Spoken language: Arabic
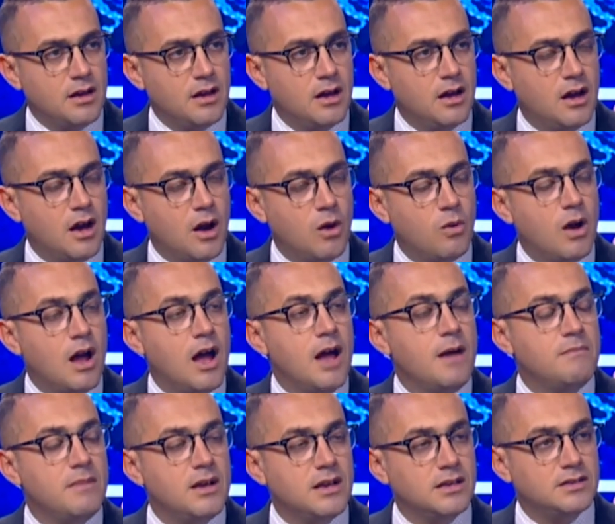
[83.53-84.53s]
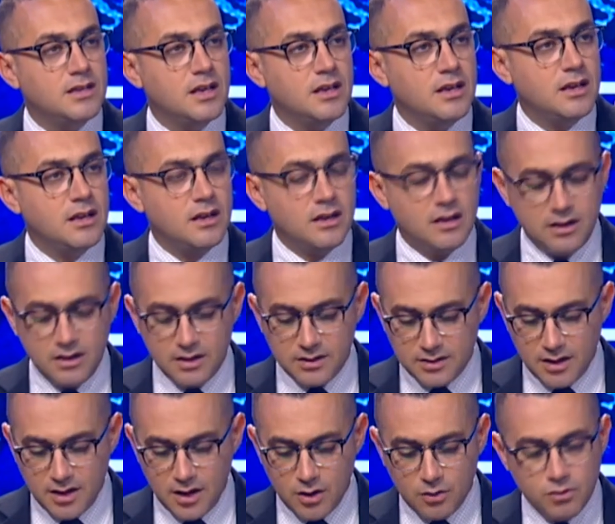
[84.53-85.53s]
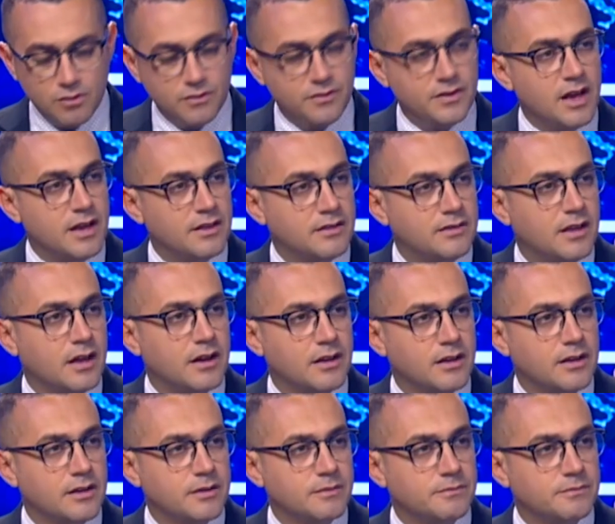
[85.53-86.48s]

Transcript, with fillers: أو أهم ما سيكون في هذا التقرير